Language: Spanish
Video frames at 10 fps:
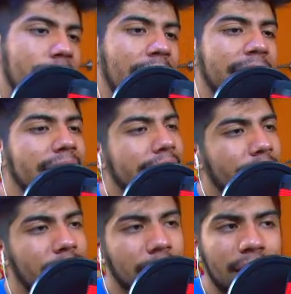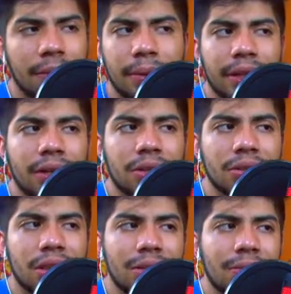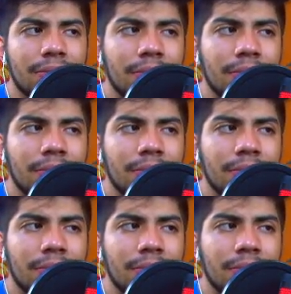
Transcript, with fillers: Babi y ahora lo va a repetir John C.